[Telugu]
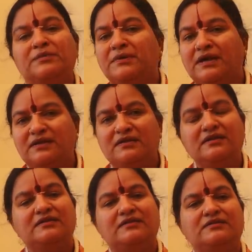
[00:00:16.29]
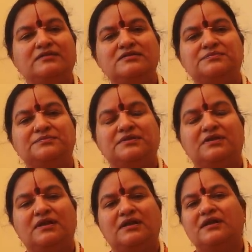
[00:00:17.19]
ఈ మాట నేను ఎందుకు
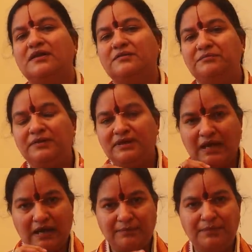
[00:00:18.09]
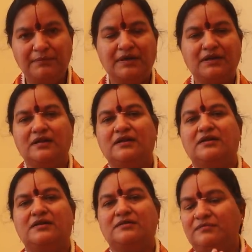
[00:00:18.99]
చెప్తున్నానంటే మీ
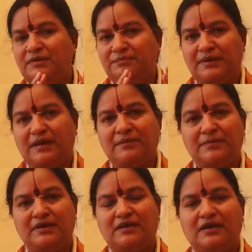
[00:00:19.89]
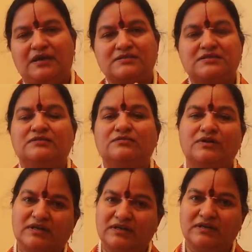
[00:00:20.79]
అభిమానానికి మీ ప్రేమకి అసలు
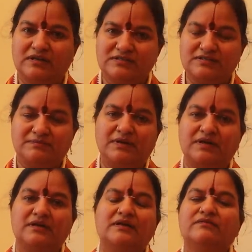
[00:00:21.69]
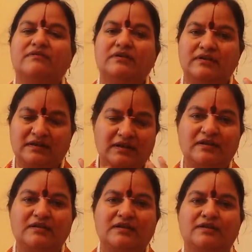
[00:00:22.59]
ఒక రకంగా చెప్పాలంటే
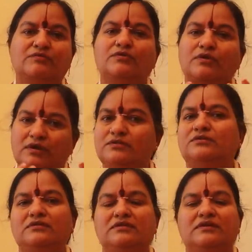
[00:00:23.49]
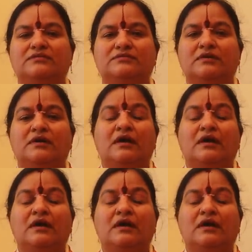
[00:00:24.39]
ఎల్లలు లేవు హద్దులు లేవు